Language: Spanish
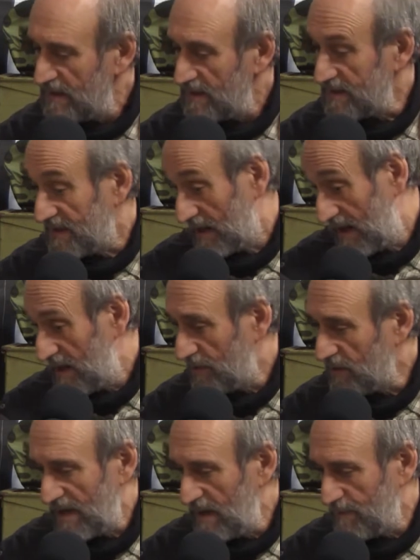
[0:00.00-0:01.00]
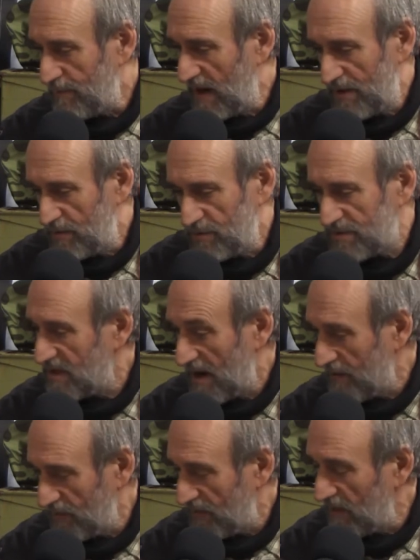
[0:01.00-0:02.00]
está claro que el paro no se ha
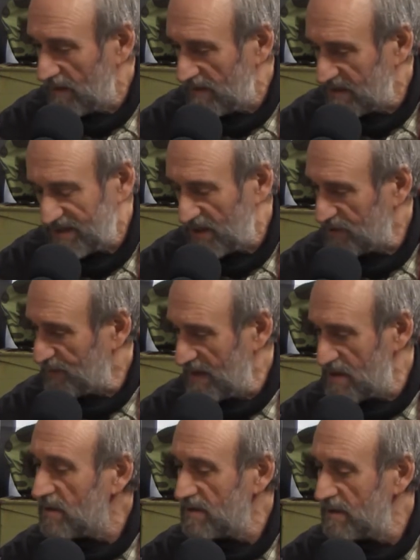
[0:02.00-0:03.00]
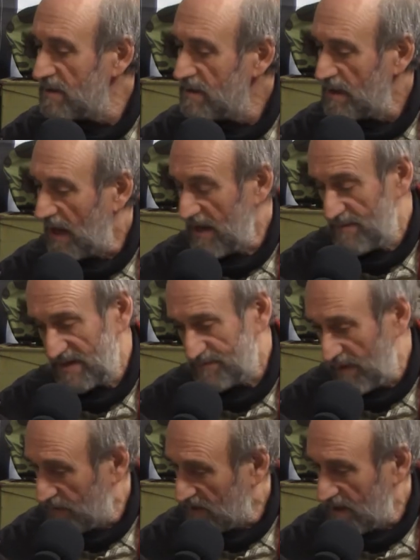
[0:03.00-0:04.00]
reducido en el Estado español, hay más
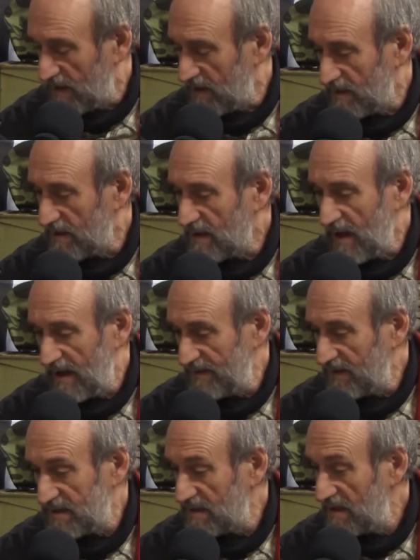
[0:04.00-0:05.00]
paro que, antes